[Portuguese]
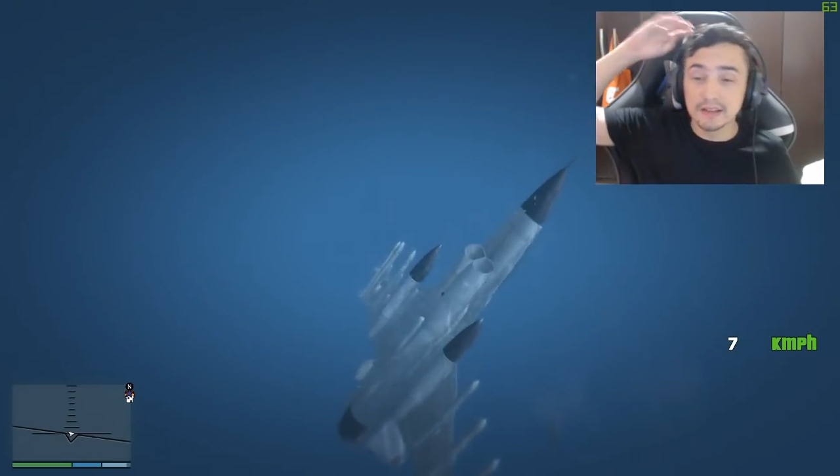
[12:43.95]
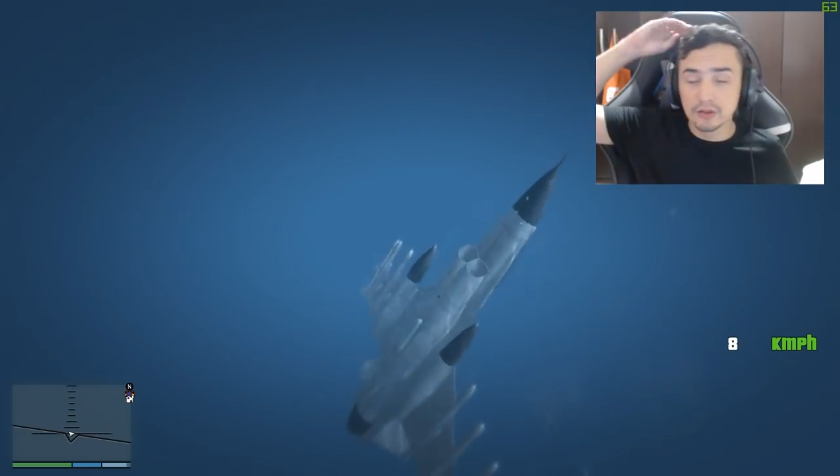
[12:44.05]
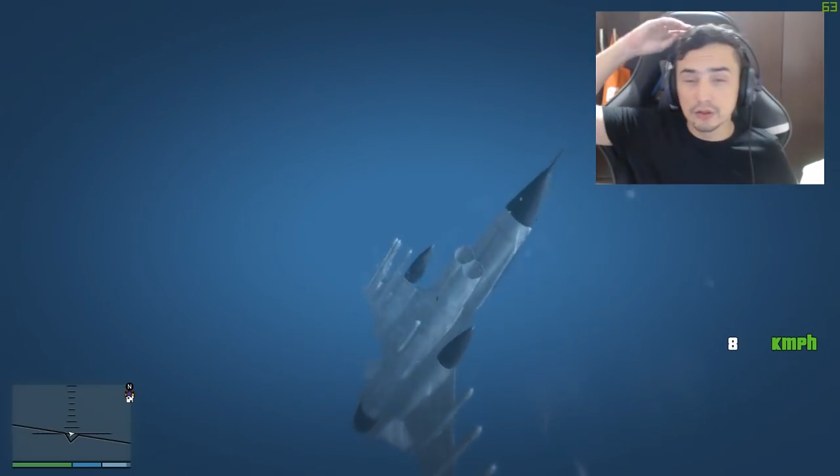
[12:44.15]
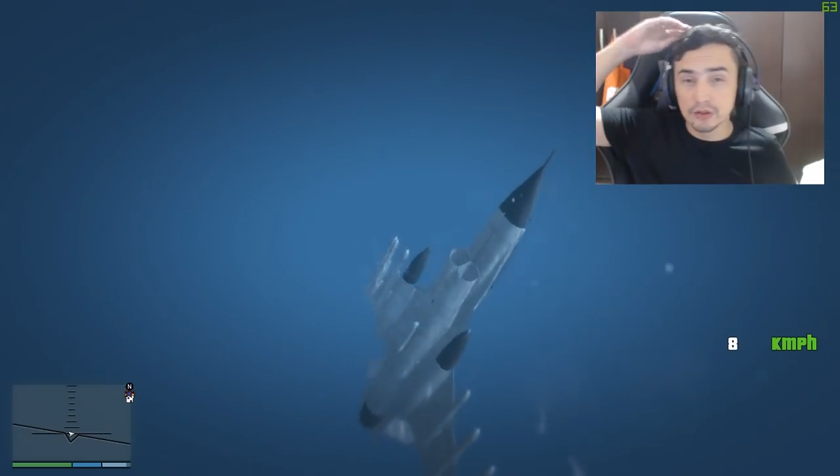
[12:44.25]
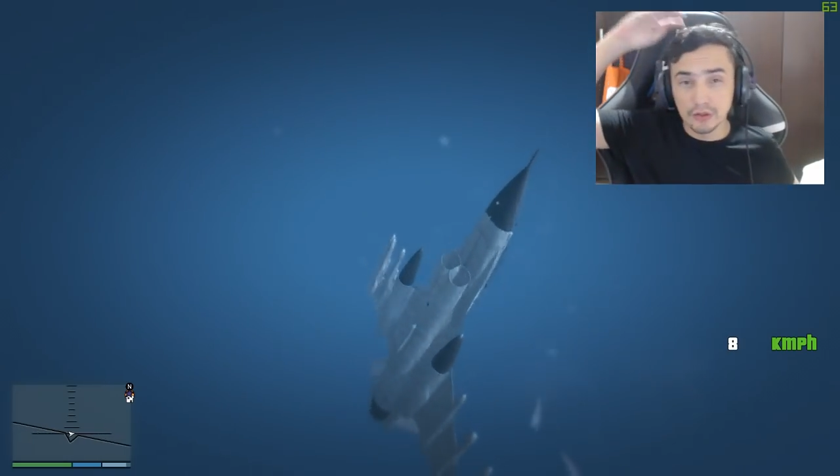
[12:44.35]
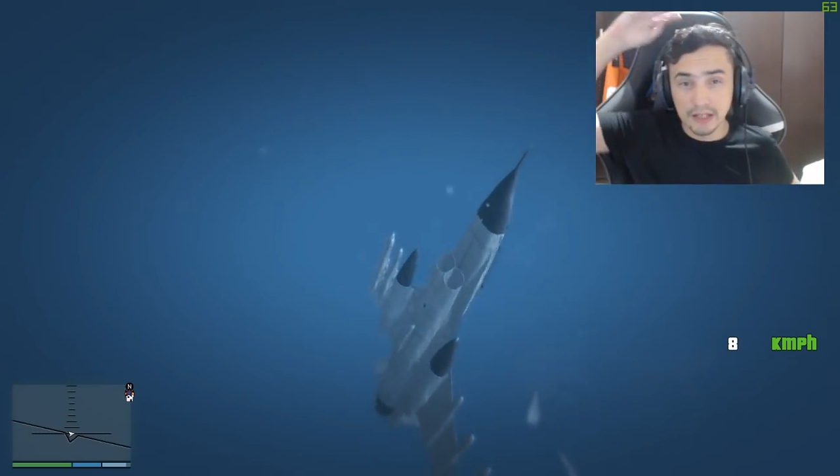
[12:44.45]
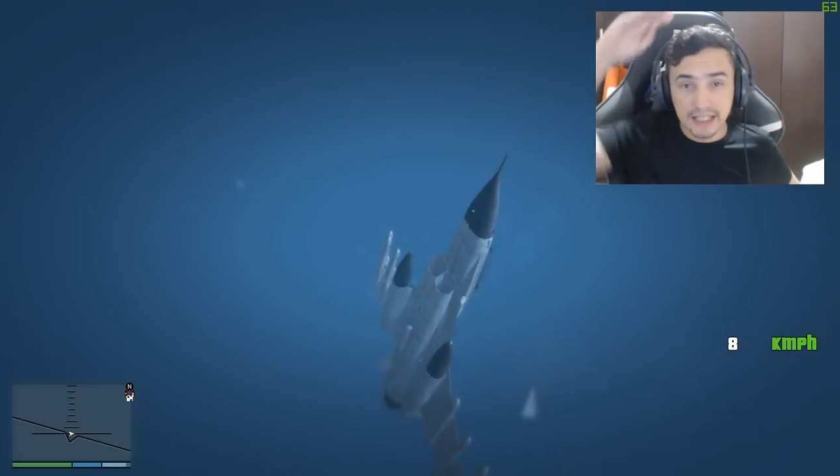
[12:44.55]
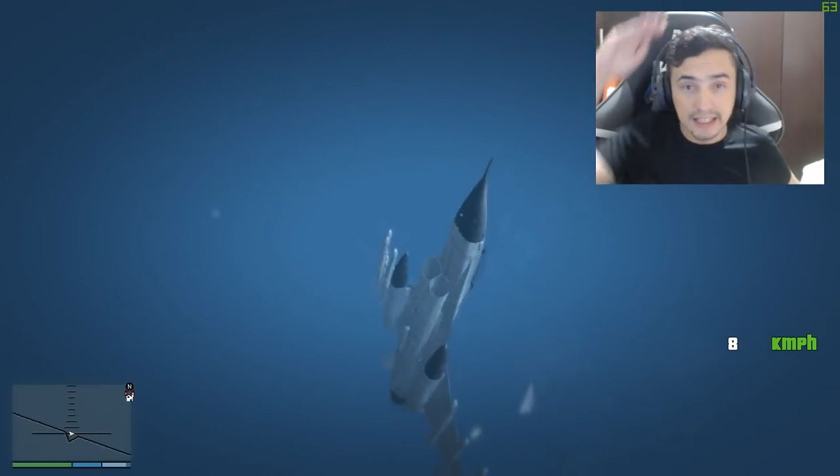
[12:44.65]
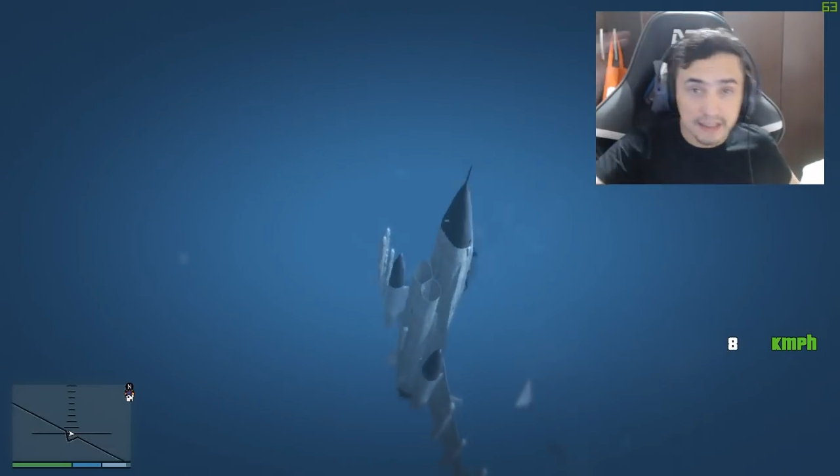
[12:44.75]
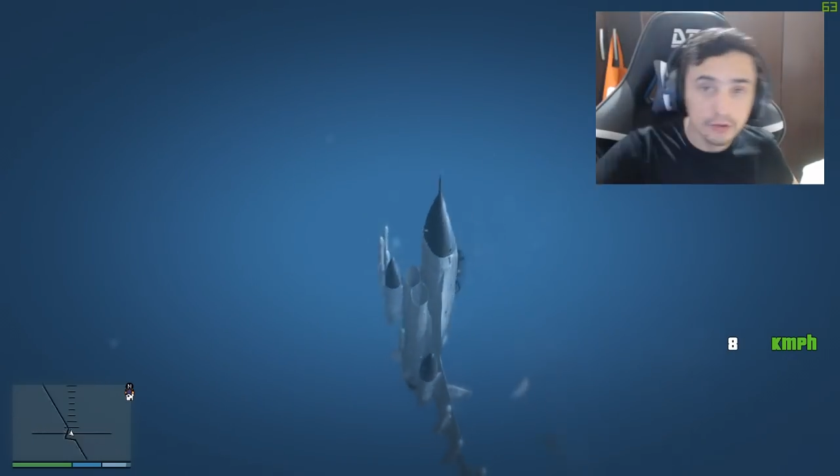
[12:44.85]
Se gostou,
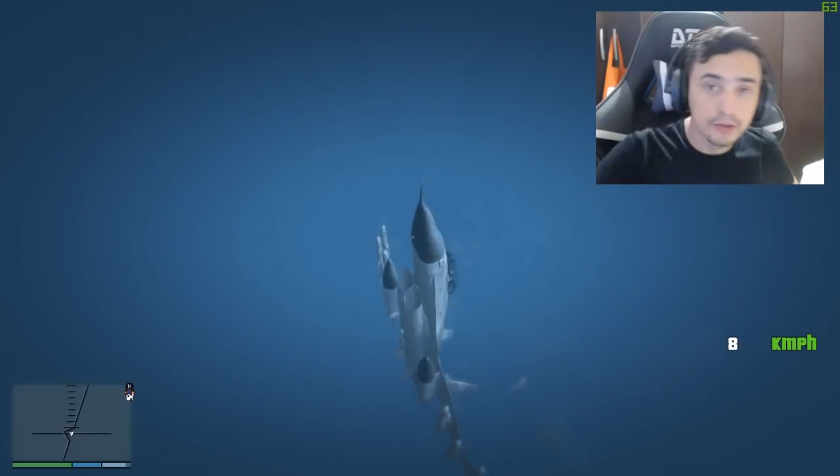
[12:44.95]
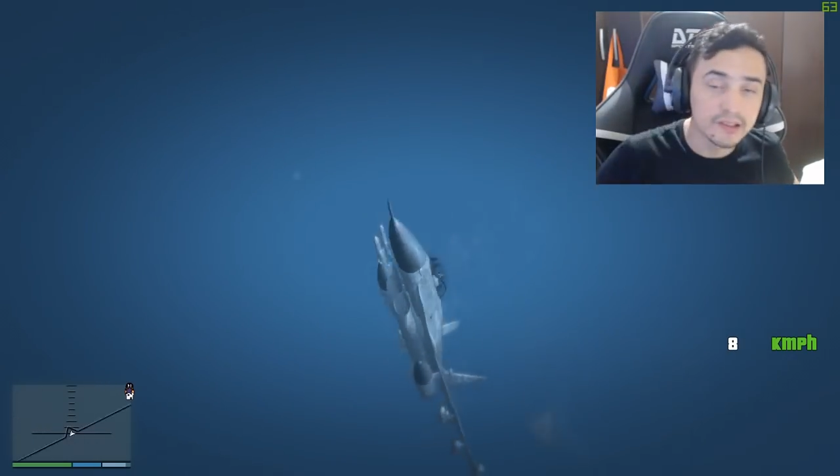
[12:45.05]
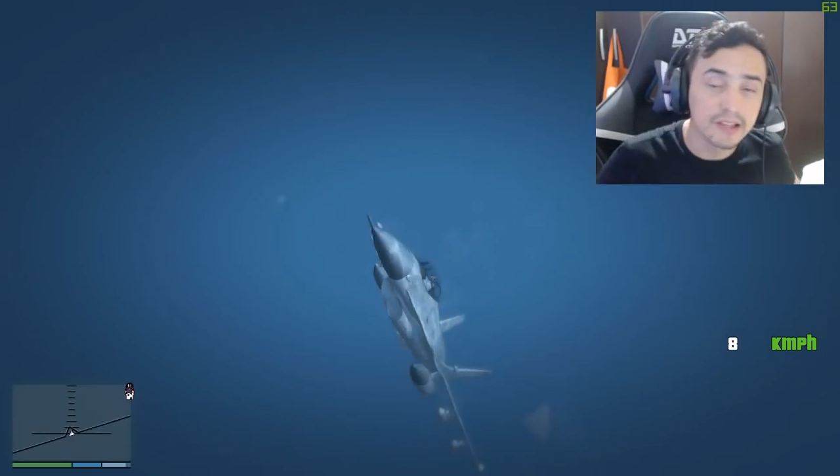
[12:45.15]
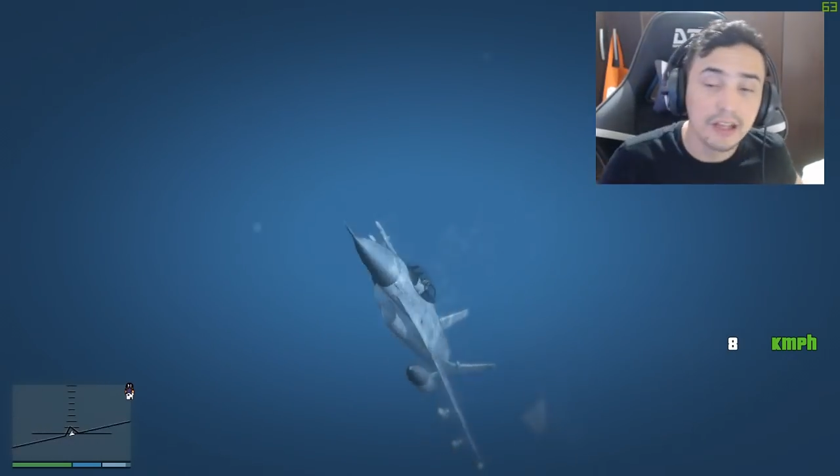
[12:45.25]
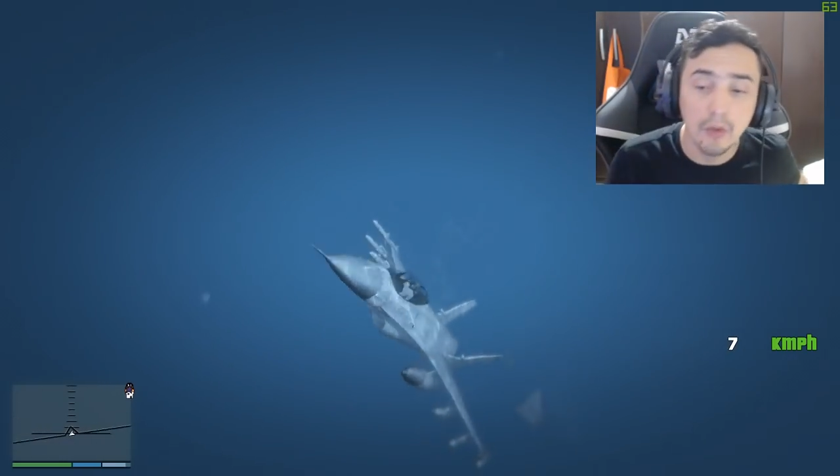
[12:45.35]
clica no gostei,